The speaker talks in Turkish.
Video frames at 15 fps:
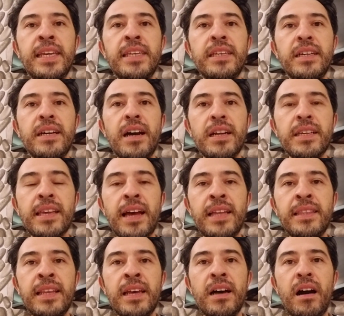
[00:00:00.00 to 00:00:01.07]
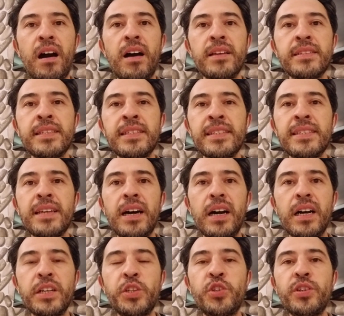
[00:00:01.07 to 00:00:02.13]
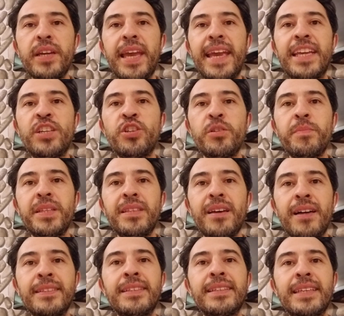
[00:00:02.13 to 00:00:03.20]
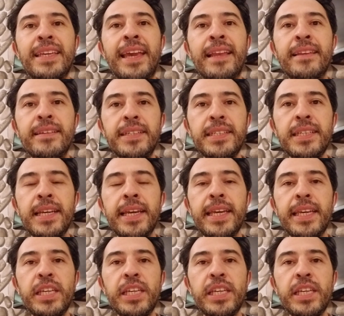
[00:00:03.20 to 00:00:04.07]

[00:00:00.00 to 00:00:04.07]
Yıkarken ağzınıza acı ekşi bir tat gelir.